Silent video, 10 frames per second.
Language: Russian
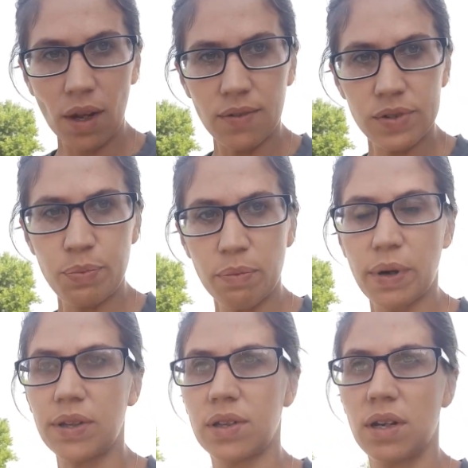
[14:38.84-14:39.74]
в
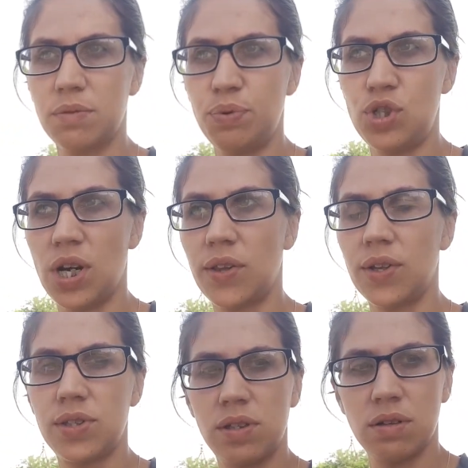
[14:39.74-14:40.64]
Сбербанк
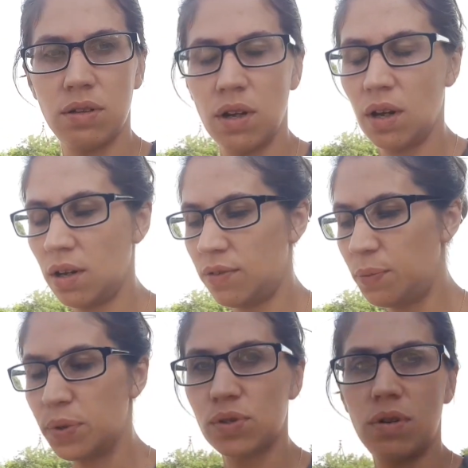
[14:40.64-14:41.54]
распечатать э,
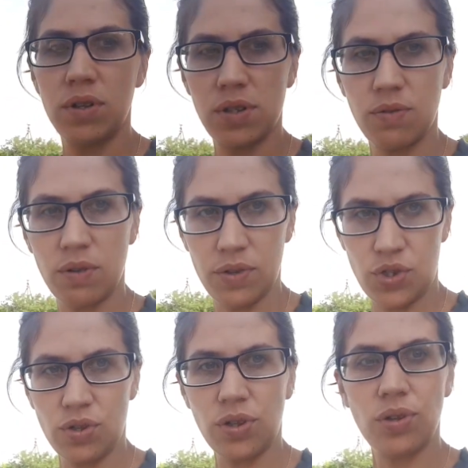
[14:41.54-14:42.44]
выписку лицевого
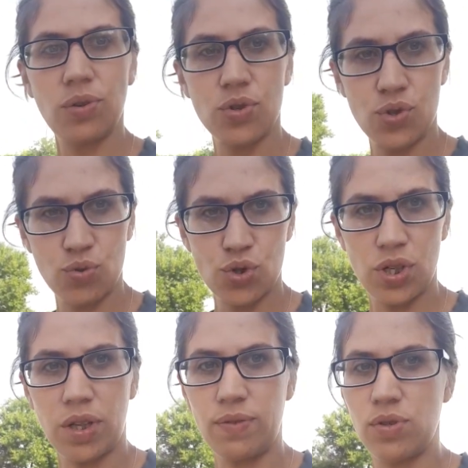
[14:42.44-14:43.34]
счета тоже уже
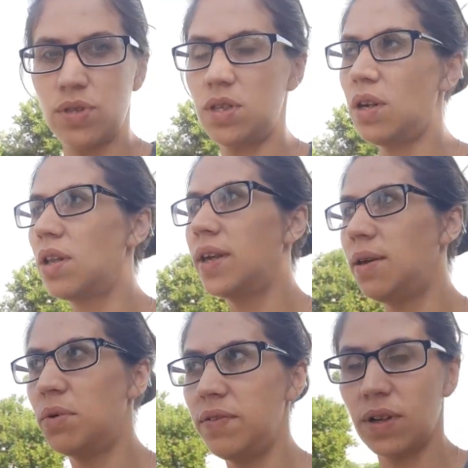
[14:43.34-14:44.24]
это все сделала,
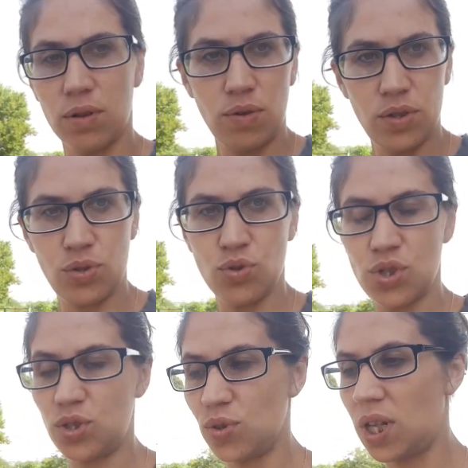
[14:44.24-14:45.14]
и мы вернулись
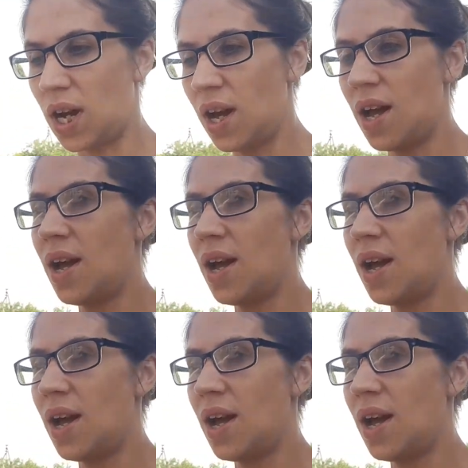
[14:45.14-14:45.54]
уже сюда.